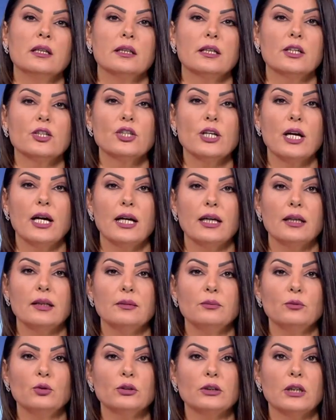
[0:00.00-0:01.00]
رجح
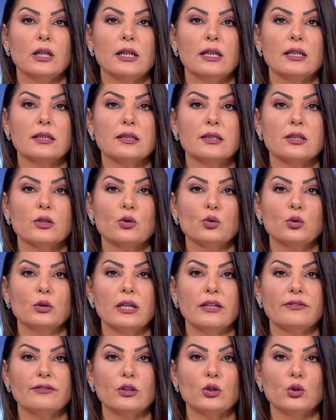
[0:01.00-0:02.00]

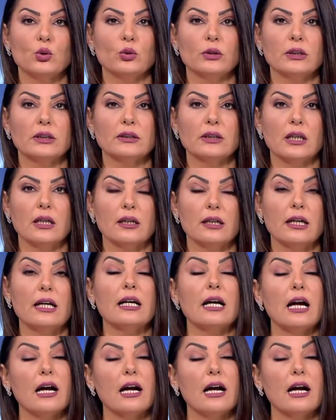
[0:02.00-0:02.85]
المتخصصون في شؤون الطاقة